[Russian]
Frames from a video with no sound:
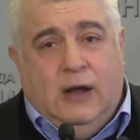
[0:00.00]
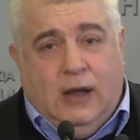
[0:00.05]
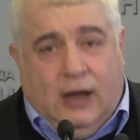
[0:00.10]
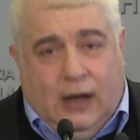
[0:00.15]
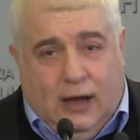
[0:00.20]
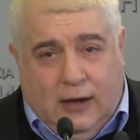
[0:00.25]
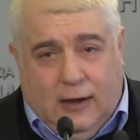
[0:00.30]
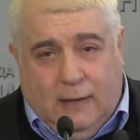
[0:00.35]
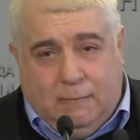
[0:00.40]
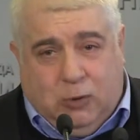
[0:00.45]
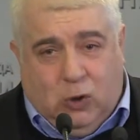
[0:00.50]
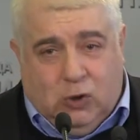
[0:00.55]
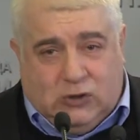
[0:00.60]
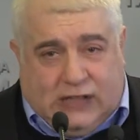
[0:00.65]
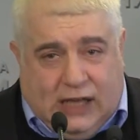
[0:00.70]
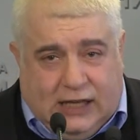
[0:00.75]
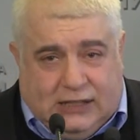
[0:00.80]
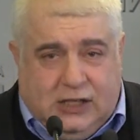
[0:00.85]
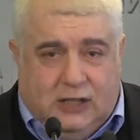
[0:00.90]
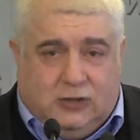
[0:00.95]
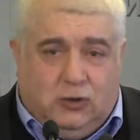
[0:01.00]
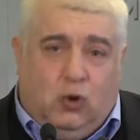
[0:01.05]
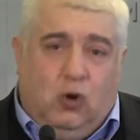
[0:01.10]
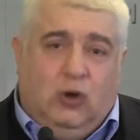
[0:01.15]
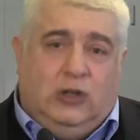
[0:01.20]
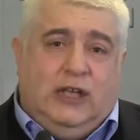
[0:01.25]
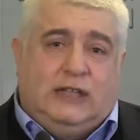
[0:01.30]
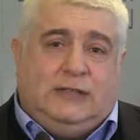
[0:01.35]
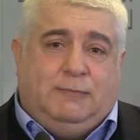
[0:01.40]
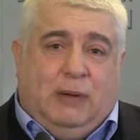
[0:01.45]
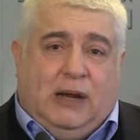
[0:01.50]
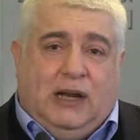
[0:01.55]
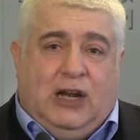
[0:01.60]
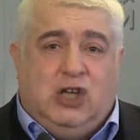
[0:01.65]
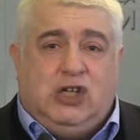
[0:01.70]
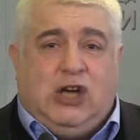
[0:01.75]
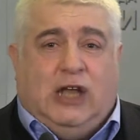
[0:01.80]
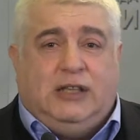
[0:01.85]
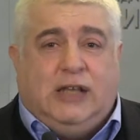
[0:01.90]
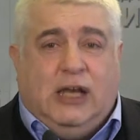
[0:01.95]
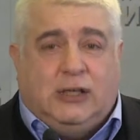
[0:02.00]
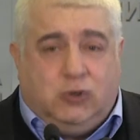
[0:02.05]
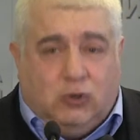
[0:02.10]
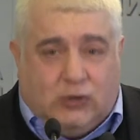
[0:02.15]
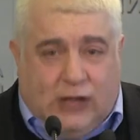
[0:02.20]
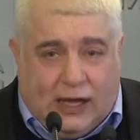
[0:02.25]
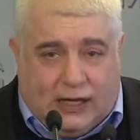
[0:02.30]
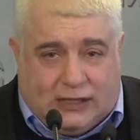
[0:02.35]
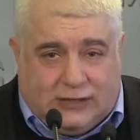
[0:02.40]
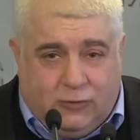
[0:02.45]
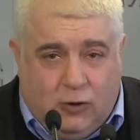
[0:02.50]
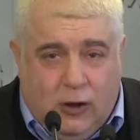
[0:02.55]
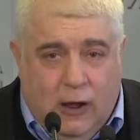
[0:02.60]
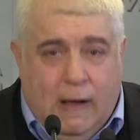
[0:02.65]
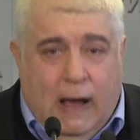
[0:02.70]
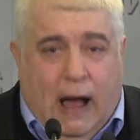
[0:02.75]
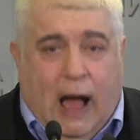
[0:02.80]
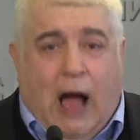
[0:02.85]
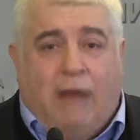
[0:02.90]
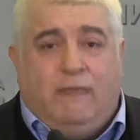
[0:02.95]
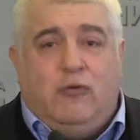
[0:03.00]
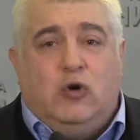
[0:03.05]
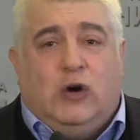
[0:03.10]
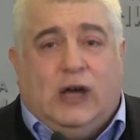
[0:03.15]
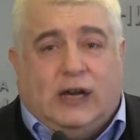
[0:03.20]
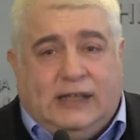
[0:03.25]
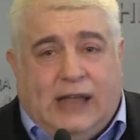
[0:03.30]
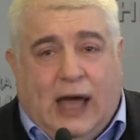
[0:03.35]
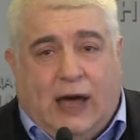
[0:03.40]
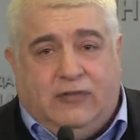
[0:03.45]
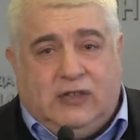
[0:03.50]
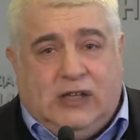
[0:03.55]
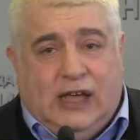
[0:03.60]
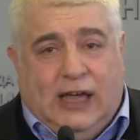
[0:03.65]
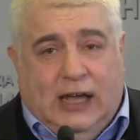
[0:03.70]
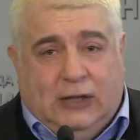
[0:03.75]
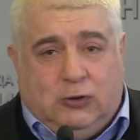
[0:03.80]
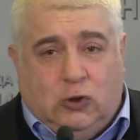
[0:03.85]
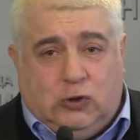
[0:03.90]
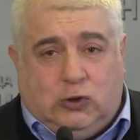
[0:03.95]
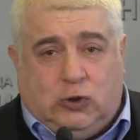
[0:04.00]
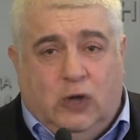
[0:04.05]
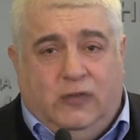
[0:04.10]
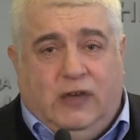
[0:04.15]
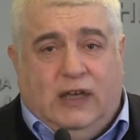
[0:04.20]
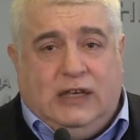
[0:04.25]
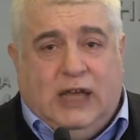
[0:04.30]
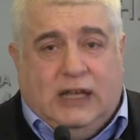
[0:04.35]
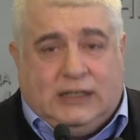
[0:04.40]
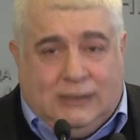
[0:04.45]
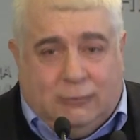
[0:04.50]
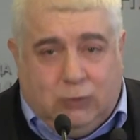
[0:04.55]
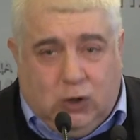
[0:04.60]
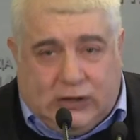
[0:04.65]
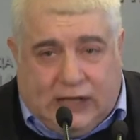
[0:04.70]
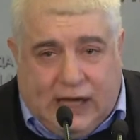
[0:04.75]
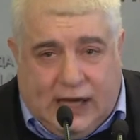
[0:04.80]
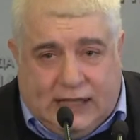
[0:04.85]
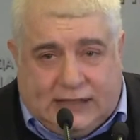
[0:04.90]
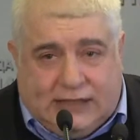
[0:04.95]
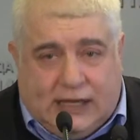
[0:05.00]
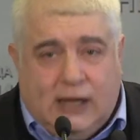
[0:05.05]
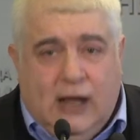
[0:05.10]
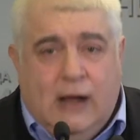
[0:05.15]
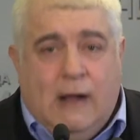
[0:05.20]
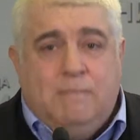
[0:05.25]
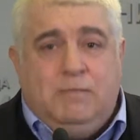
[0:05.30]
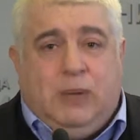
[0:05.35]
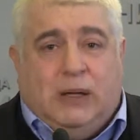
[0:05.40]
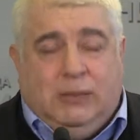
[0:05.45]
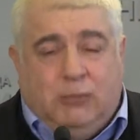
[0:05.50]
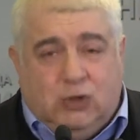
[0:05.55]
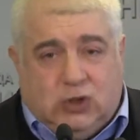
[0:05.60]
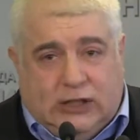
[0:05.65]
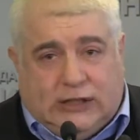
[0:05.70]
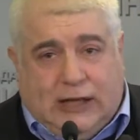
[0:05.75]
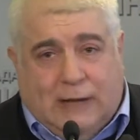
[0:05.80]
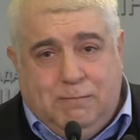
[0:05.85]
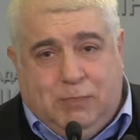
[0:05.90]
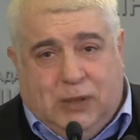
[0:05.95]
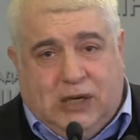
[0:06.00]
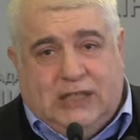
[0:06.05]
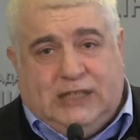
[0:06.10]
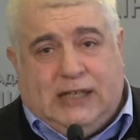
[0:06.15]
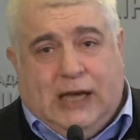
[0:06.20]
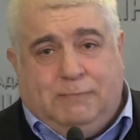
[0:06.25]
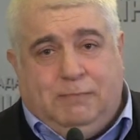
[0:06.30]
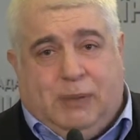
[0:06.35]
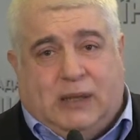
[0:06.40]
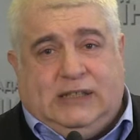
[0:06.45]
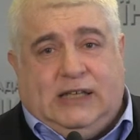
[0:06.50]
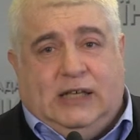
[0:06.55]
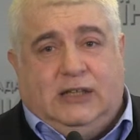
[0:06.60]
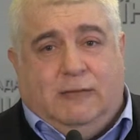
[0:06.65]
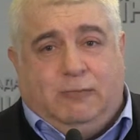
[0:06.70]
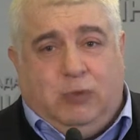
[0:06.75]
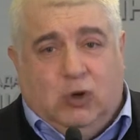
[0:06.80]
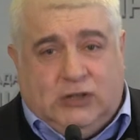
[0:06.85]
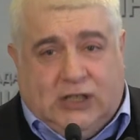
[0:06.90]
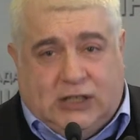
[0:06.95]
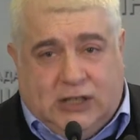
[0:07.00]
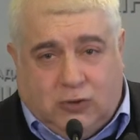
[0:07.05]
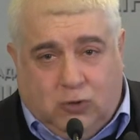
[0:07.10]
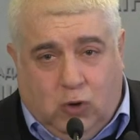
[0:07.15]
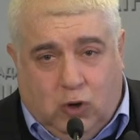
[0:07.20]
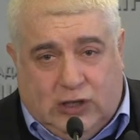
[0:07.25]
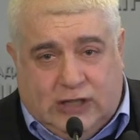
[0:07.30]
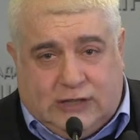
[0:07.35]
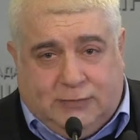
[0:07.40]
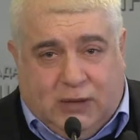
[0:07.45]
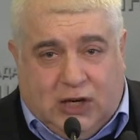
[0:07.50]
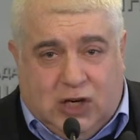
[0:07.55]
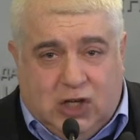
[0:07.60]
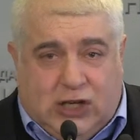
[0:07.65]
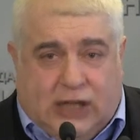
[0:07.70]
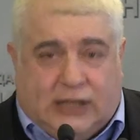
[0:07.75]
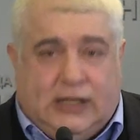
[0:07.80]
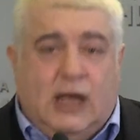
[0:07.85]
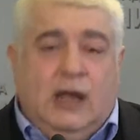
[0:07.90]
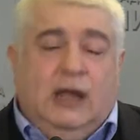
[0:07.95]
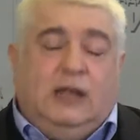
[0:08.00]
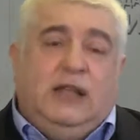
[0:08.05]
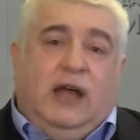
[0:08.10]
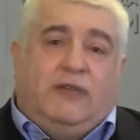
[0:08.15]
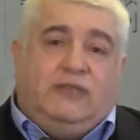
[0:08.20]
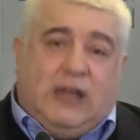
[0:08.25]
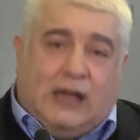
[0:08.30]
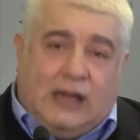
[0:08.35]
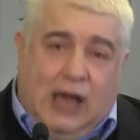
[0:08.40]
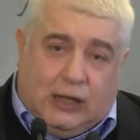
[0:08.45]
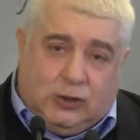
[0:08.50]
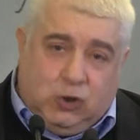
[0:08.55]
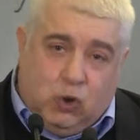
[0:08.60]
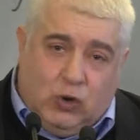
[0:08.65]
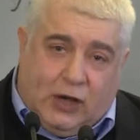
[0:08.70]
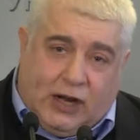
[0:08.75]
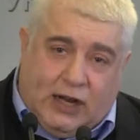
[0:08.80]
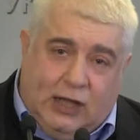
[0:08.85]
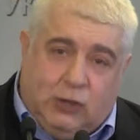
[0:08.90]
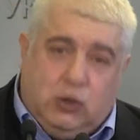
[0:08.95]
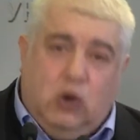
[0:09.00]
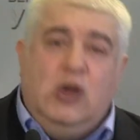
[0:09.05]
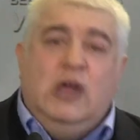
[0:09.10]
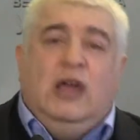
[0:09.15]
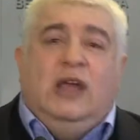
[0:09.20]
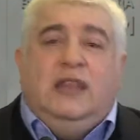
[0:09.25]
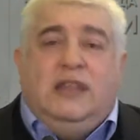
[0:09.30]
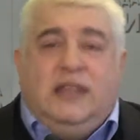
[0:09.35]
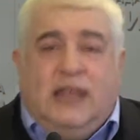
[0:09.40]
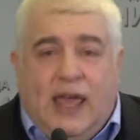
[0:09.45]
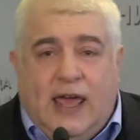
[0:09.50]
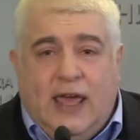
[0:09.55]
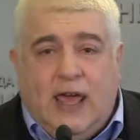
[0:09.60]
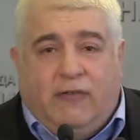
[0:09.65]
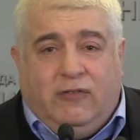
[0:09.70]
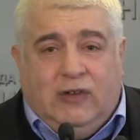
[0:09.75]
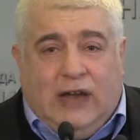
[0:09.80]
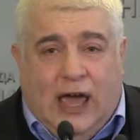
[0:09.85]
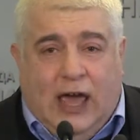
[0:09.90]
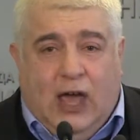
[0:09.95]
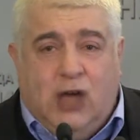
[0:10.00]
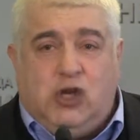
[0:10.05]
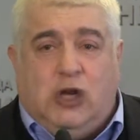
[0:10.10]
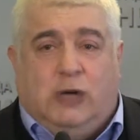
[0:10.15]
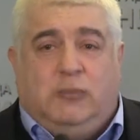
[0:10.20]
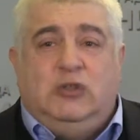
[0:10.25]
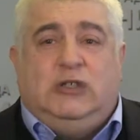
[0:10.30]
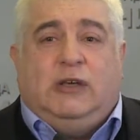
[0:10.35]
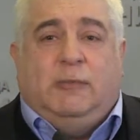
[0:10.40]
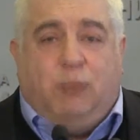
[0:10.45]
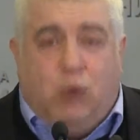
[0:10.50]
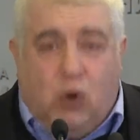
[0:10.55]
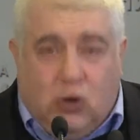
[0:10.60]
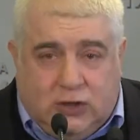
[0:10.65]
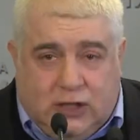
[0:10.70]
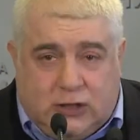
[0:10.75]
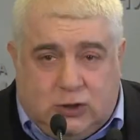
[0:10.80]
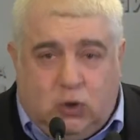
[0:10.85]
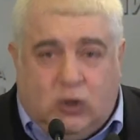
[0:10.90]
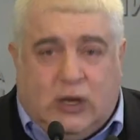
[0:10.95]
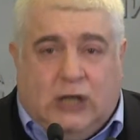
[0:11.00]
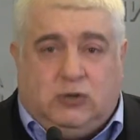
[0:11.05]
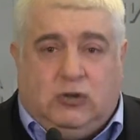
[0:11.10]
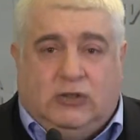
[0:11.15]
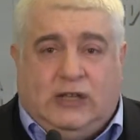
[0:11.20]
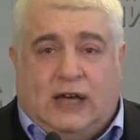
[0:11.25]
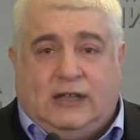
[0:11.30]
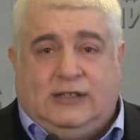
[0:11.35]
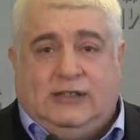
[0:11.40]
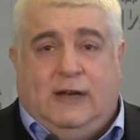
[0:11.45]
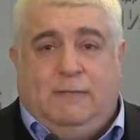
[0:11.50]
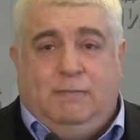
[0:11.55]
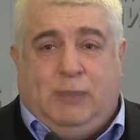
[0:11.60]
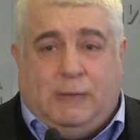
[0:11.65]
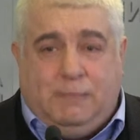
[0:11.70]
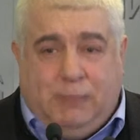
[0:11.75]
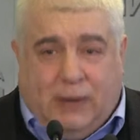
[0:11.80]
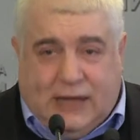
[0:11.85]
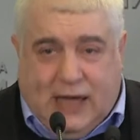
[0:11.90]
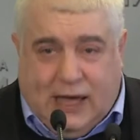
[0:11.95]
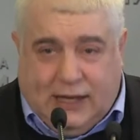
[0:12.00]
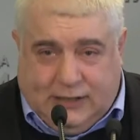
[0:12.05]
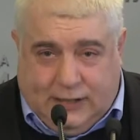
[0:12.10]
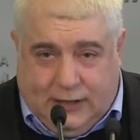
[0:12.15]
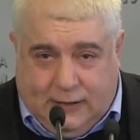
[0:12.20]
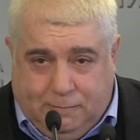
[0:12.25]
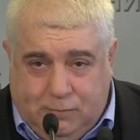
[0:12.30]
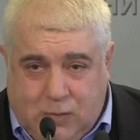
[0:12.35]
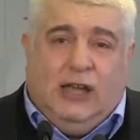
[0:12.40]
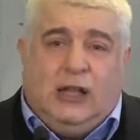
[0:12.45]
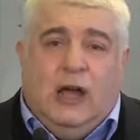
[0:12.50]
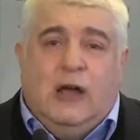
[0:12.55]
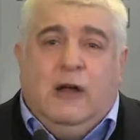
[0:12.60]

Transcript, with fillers: э, плюс один голос принадлежат государству, а в Укрнафте это условие не соблюдается, потому что там 50% плюс один голос принадлежат «Нафтогазу Украину», магазину, не являющемуся полностью государственным предприятием.